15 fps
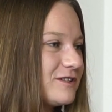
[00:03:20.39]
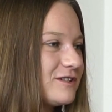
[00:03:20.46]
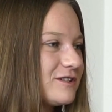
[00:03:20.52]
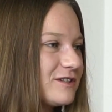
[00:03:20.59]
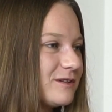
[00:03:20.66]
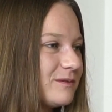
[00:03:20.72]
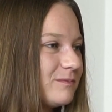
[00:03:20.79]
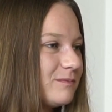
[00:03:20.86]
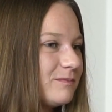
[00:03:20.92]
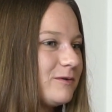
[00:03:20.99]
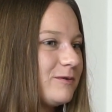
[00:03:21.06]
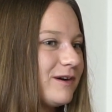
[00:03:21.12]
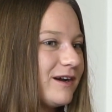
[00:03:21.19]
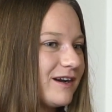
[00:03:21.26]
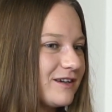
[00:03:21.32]
Czy
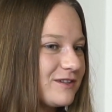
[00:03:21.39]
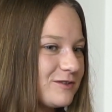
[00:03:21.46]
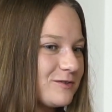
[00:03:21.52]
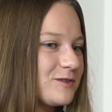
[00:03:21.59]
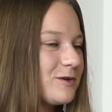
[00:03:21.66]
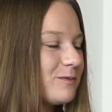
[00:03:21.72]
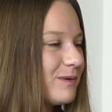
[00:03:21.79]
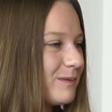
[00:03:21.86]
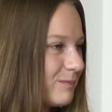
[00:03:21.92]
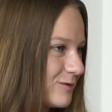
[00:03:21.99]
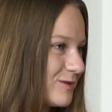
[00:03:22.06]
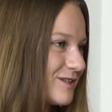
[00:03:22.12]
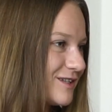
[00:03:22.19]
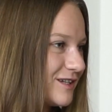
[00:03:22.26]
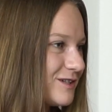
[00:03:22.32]
była jakaś osoba,
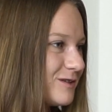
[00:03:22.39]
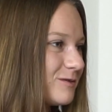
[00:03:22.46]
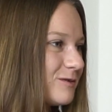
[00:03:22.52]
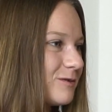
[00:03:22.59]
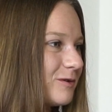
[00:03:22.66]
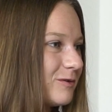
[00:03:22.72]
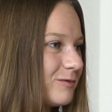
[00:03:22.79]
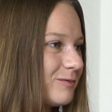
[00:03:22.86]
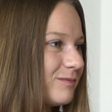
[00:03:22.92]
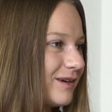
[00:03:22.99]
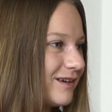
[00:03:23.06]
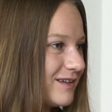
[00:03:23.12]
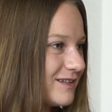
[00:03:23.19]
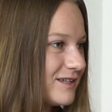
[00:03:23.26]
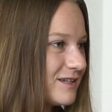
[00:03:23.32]
postać, którą
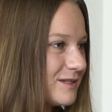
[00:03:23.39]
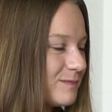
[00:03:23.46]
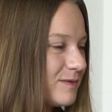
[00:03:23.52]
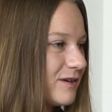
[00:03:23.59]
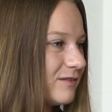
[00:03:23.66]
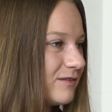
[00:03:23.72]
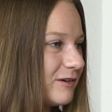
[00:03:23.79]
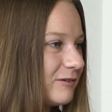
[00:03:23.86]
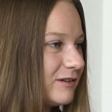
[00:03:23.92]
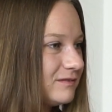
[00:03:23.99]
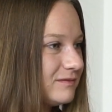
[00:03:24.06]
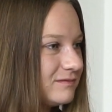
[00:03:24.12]
Pani zainspirowała?